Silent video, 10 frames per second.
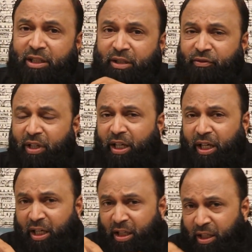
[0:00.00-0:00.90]
सिर्फ
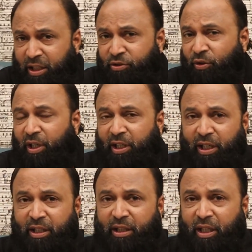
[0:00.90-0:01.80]
एक रेस्टोरेंट
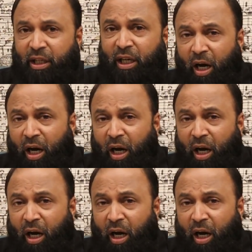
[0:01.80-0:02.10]
के अंदर